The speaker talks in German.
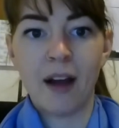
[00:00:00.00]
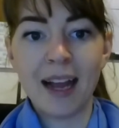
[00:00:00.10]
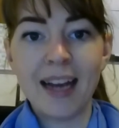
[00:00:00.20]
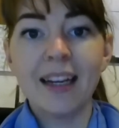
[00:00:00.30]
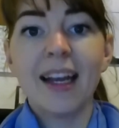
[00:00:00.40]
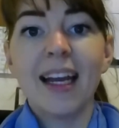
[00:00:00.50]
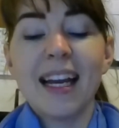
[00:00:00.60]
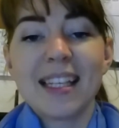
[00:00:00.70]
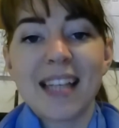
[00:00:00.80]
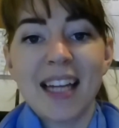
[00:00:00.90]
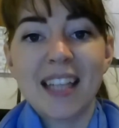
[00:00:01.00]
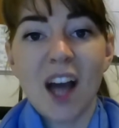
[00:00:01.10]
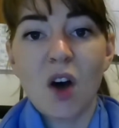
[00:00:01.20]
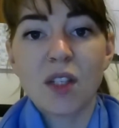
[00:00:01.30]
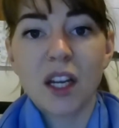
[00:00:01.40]
weil es hat
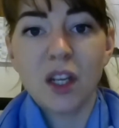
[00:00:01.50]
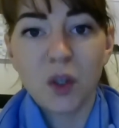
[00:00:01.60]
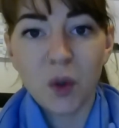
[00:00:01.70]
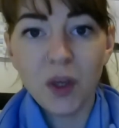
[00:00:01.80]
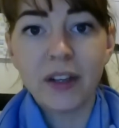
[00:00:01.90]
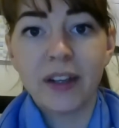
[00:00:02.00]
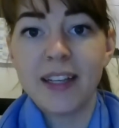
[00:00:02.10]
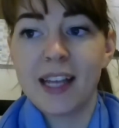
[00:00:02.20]
ja auch seine Gründe.